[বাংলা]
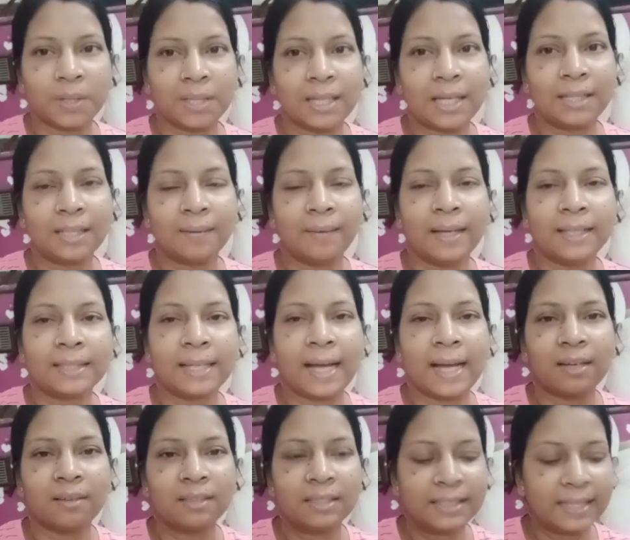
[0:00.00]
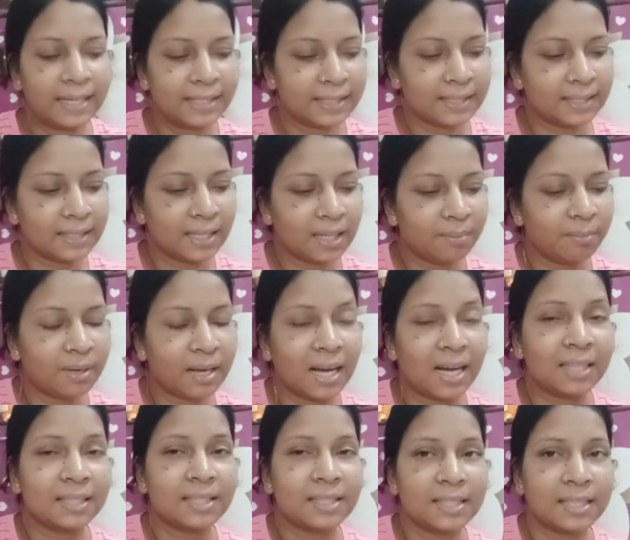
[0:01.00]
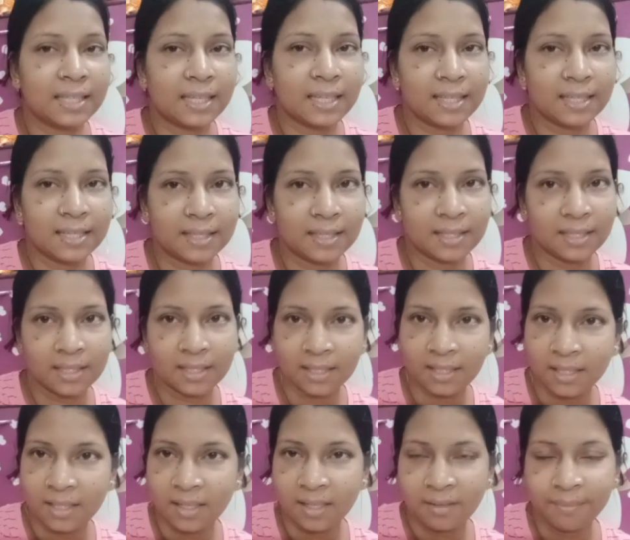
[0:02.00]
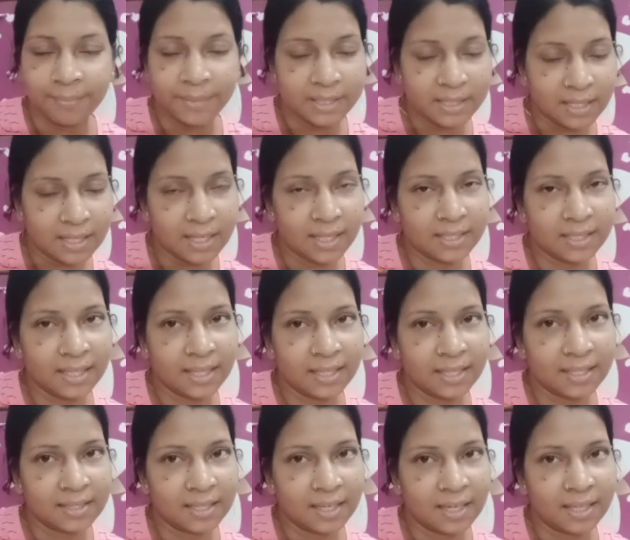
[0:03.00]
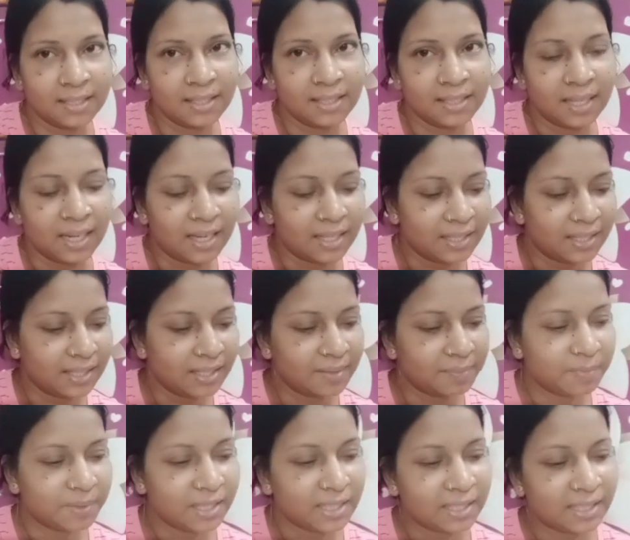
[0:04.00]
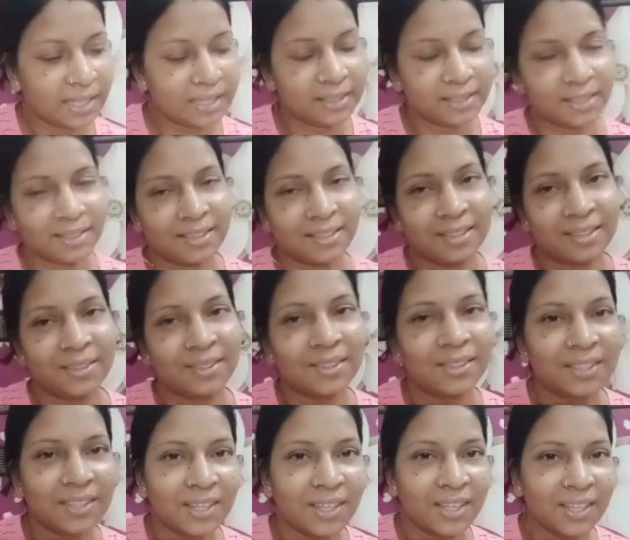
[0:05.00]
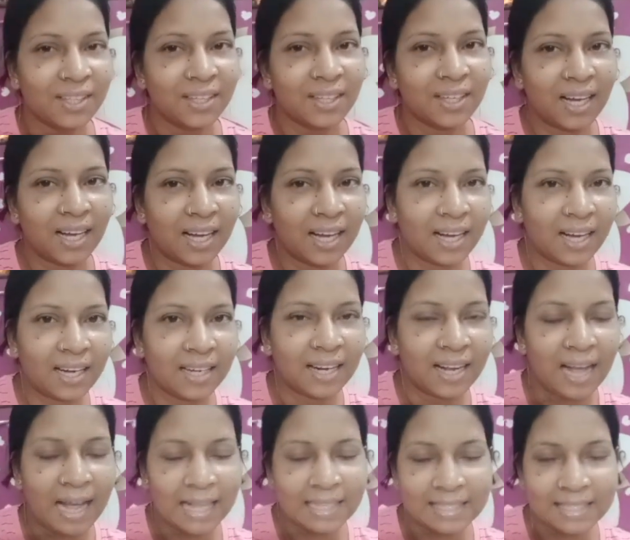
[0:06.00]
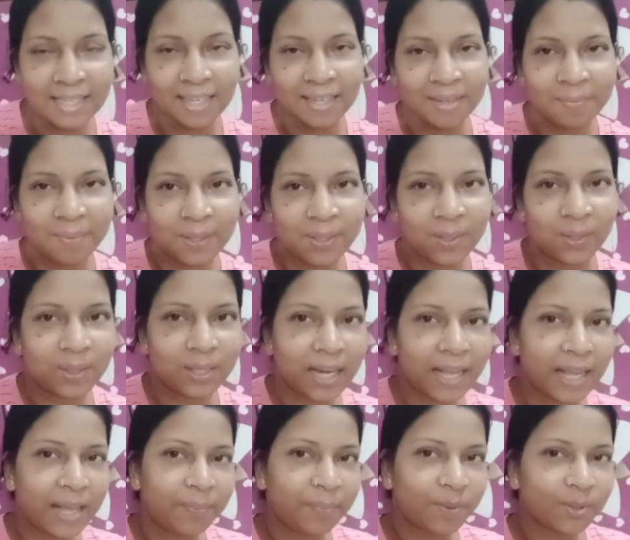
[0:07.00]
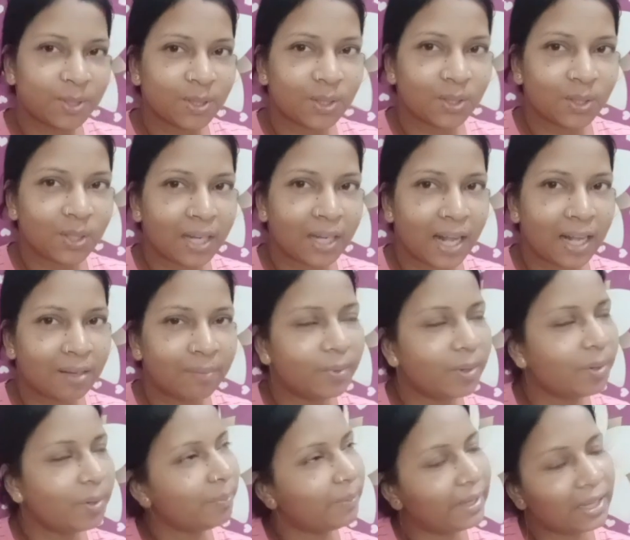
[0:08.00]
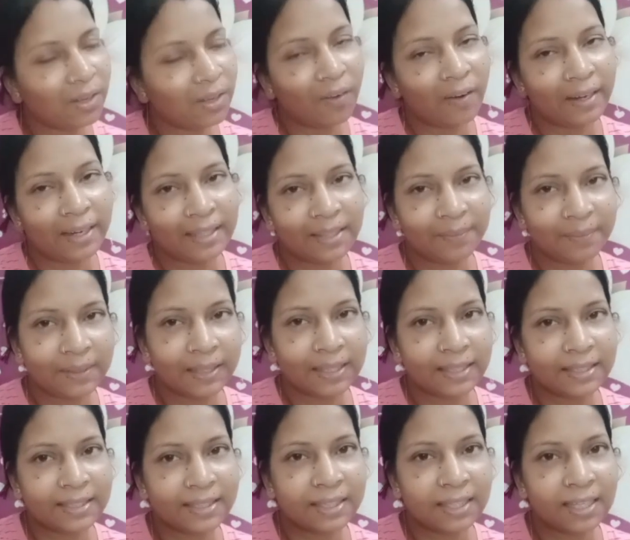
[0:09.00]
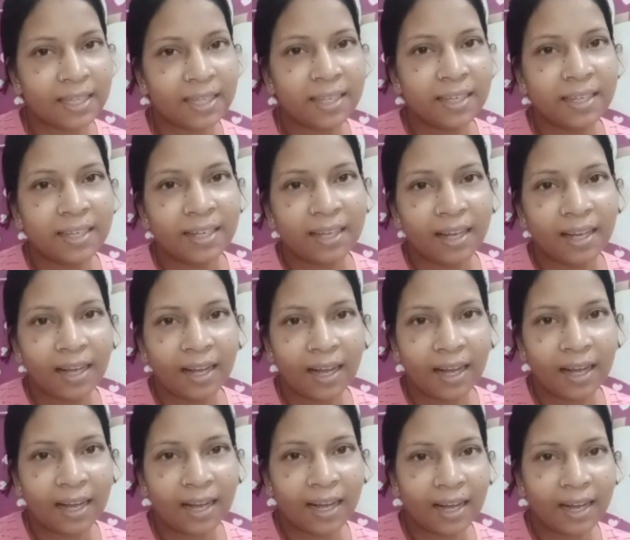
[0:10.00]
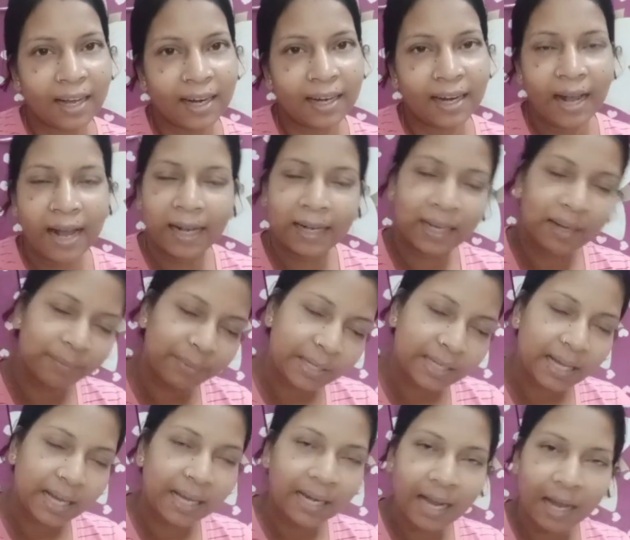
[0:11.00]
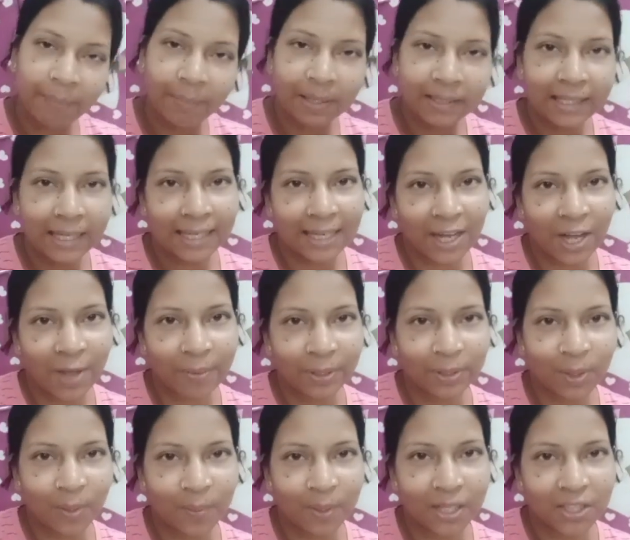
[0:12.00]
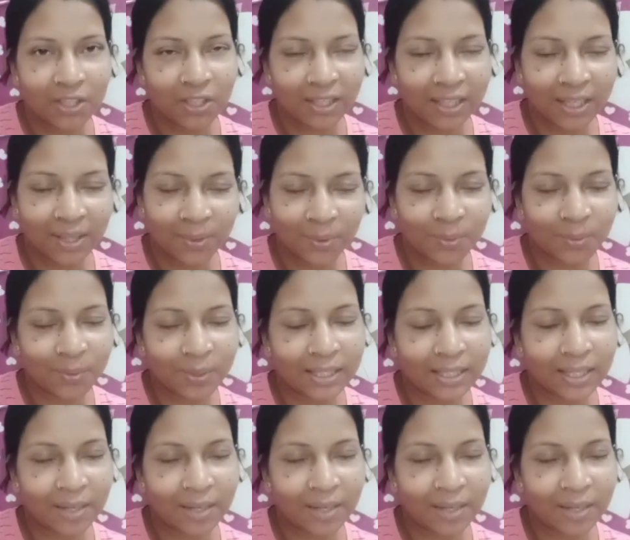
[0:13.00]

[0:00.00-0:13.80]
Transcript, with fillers: দাদা ভাইকে এখন খেতে দিলাম খাচ্ছে বেচারা ছেলেটা সারাদিন না খেয়ে মানে কাটিয়ে দিল আর আজকের ভিডিওটা এই পর্যন্তই রাখবো মেয়ে ঘরে টিভি দেখছে আর আগামীকাল আবার দেখা হবে তোমাদের সঙ্গে নতুন একটা